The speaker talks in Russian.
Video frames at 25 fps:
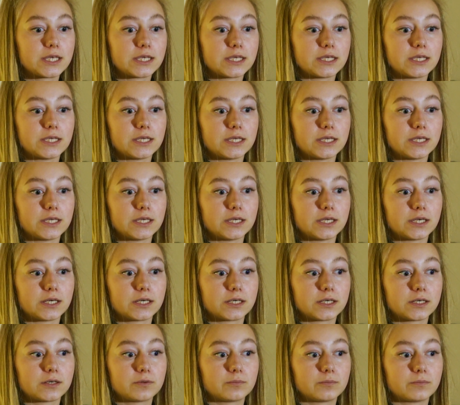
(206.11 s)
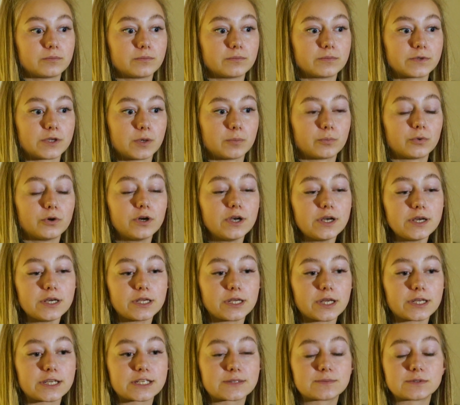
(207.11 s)
и мне больно,
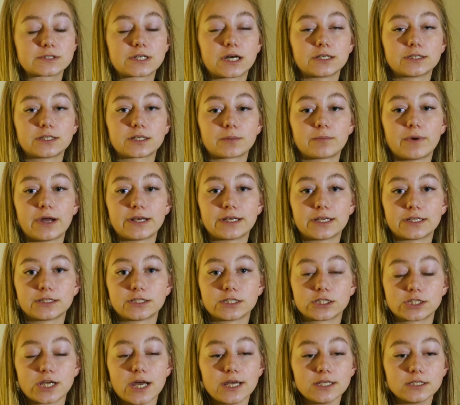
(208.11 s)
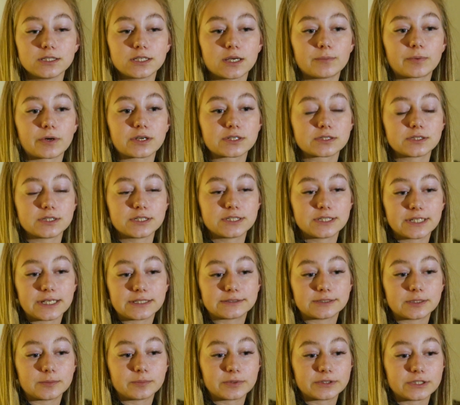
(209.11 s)
я не смогла нормально дышать, я просто
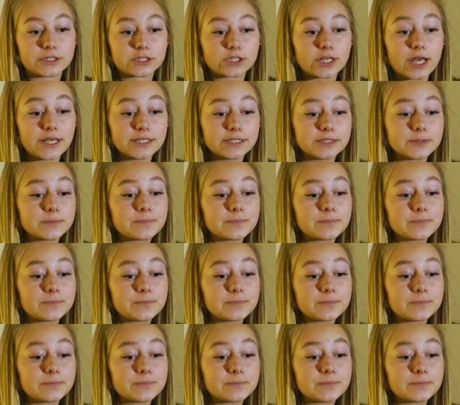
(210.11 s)
села подышать,